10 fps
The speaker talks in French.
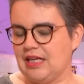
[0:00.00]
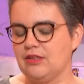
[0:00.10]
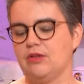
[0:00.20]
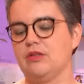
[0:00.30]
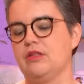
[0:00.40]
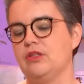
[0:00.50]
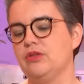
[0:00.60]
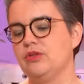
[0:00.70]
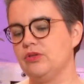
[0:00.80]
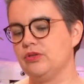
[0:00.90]
Alors,
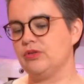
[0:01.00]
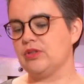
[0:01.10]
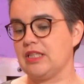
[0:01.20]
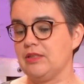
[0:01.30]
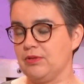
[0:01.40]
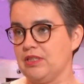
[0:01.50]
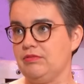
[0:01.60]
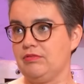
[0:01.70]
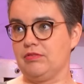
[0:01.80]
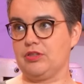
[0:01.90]
le... ça dépend si
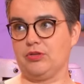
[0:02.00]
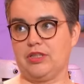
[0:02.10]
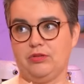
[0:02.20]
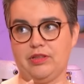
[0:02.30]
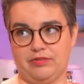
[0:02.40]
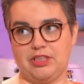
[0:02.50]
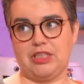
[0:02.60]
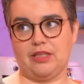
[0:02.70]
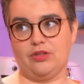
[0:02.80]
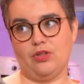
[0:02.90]
vous stockez au
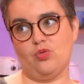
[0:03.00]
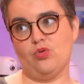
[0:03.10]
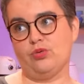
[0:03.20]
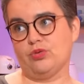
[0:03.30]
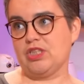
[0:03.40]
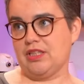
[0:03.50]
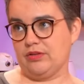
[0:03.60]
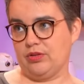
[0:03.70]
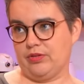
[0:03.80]
réfrigérateur ou au congélateur.